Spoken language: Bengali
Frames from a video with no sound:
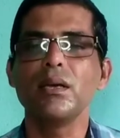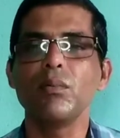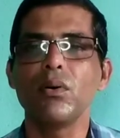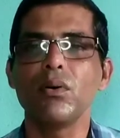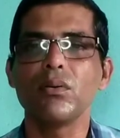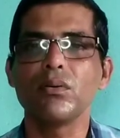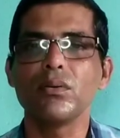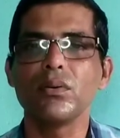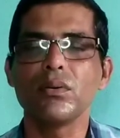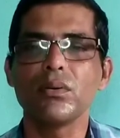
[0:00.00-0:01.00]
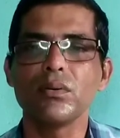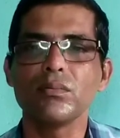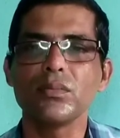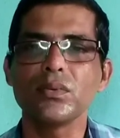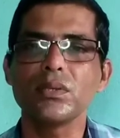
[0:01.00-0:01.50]
এবং
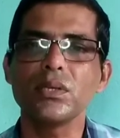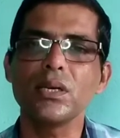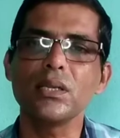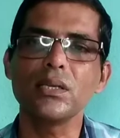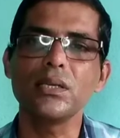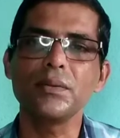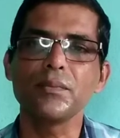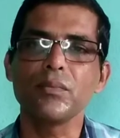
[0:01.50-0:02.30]
সেখানে তিনি